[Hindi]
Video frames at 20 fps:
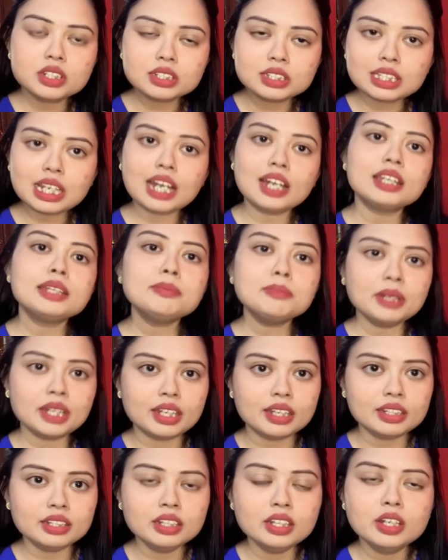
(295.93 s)
टाइम
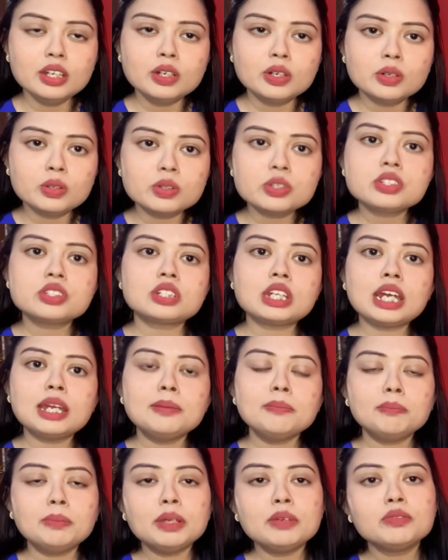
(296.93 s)
है उस
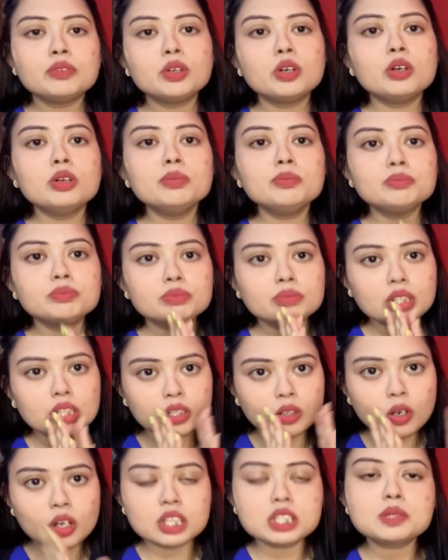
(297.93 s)
टाइम पे वो
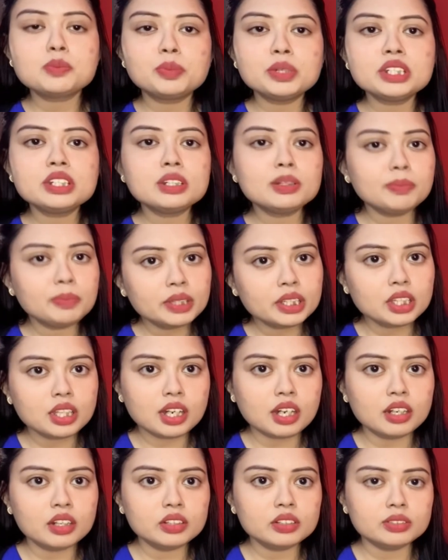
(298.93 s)
हॉस्पिटल पे
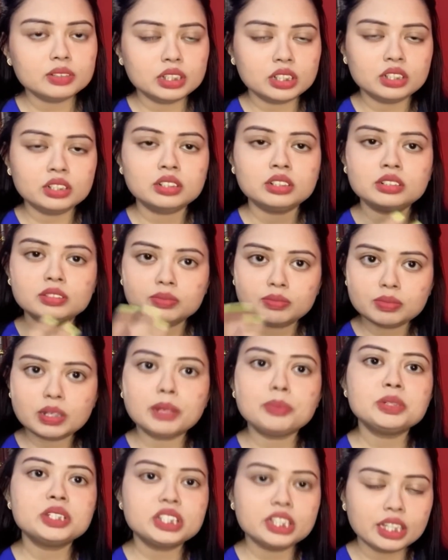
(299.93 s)
था
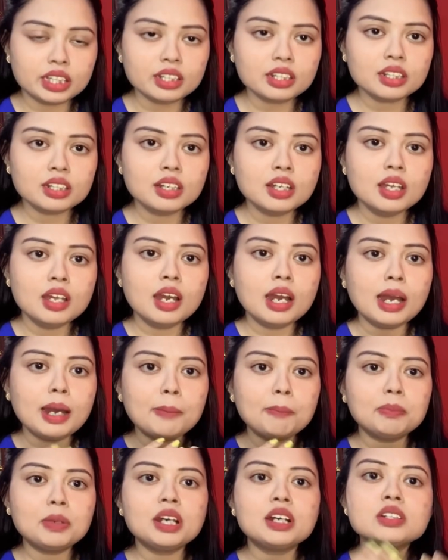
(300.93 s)
अभिषेक
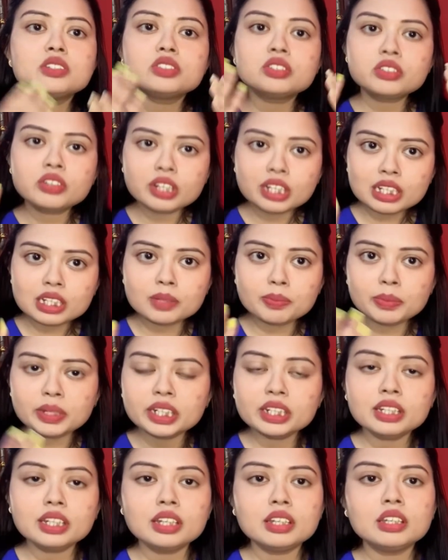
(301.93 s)
अपना
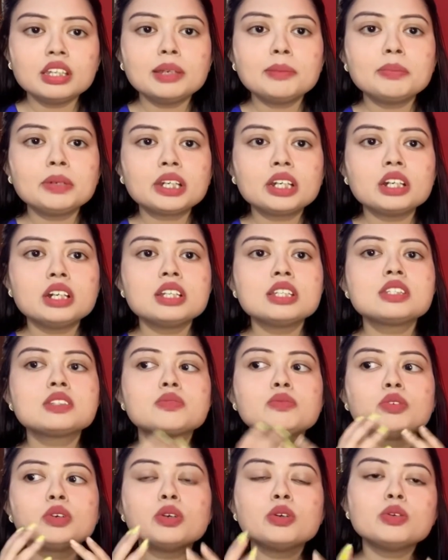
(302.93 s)
ट्रीटमेंट के लिए बिकॉज वो